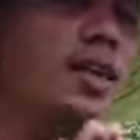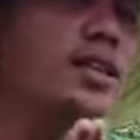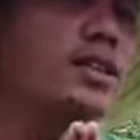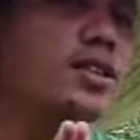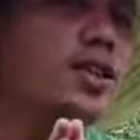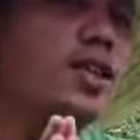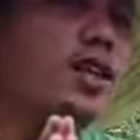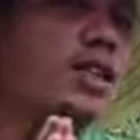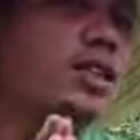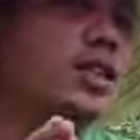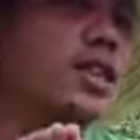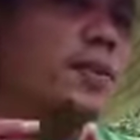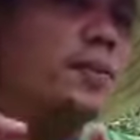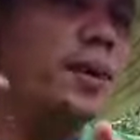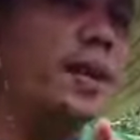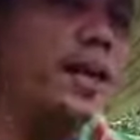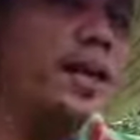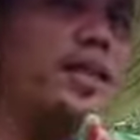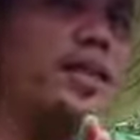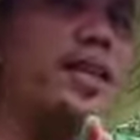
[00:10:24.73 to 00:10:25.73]
So sa
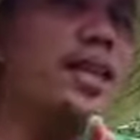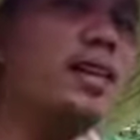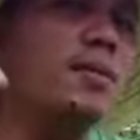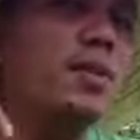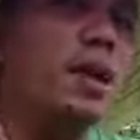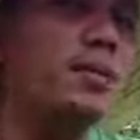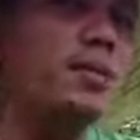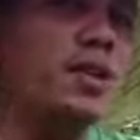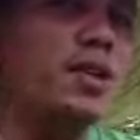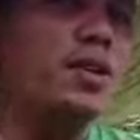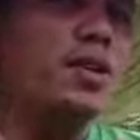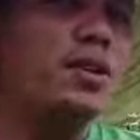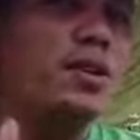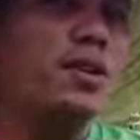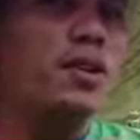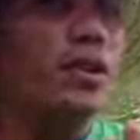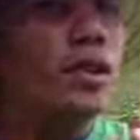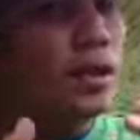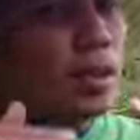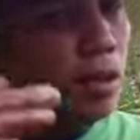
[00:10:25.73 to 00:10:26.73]
pagitan ng mga video
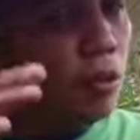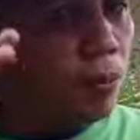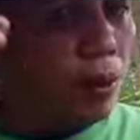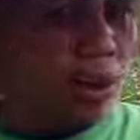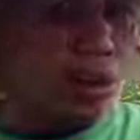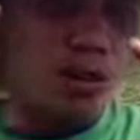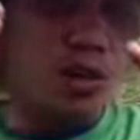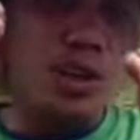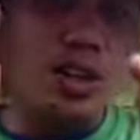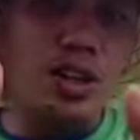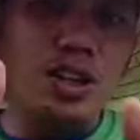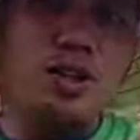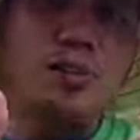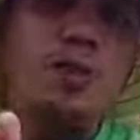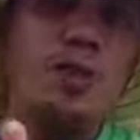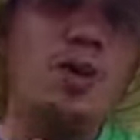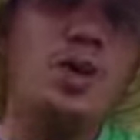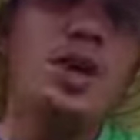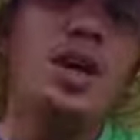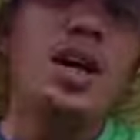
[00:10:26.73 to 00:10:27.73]
ko, kung panoorin nyo
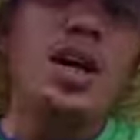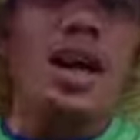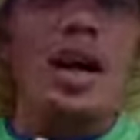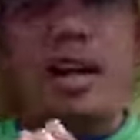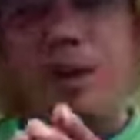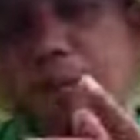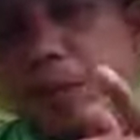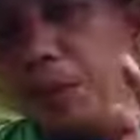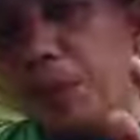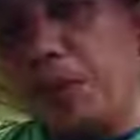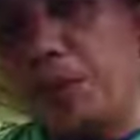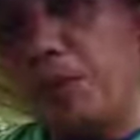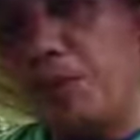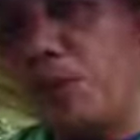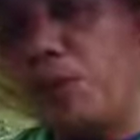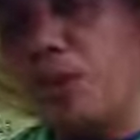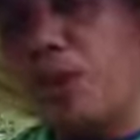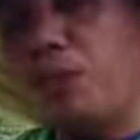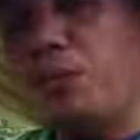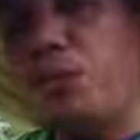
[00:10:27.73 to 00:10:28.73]
po ay may
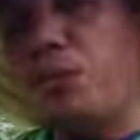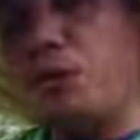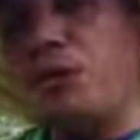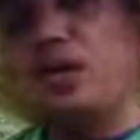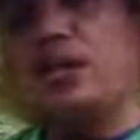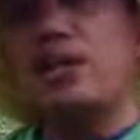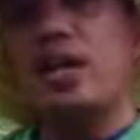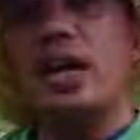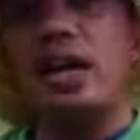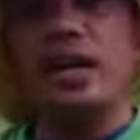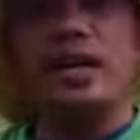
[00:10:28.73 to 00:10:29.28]
matutunan po kayo sa